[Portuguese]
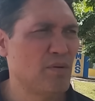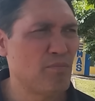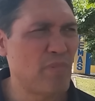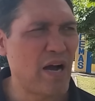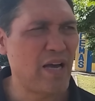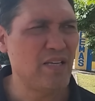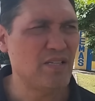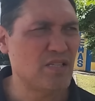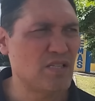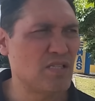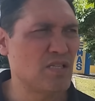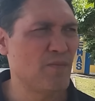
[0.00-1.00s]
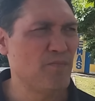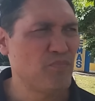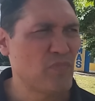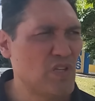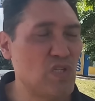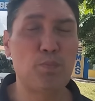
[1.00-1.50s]
mais
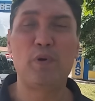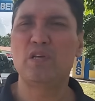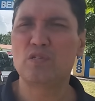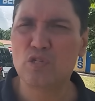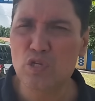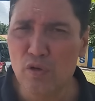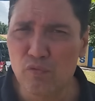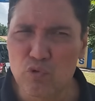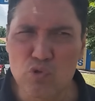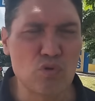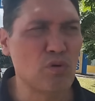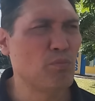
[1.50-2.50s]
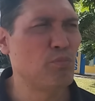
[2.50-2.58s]
expressivos,